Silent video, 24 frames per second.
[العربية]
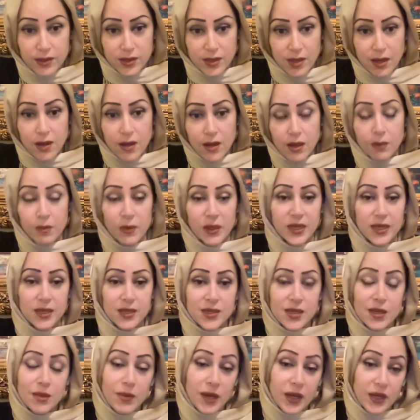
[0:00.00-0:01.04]
صح بعدين
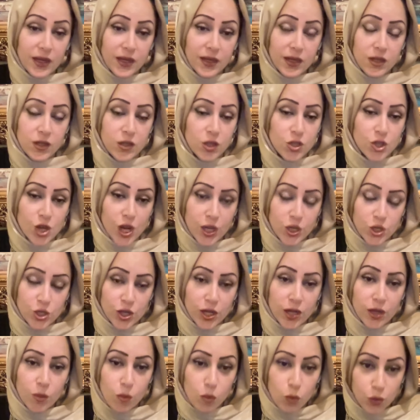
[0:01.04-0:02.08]
زي ما حكينا النجاح
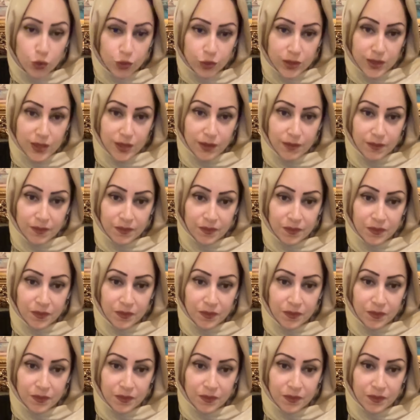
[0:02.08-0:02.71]
شيء معدي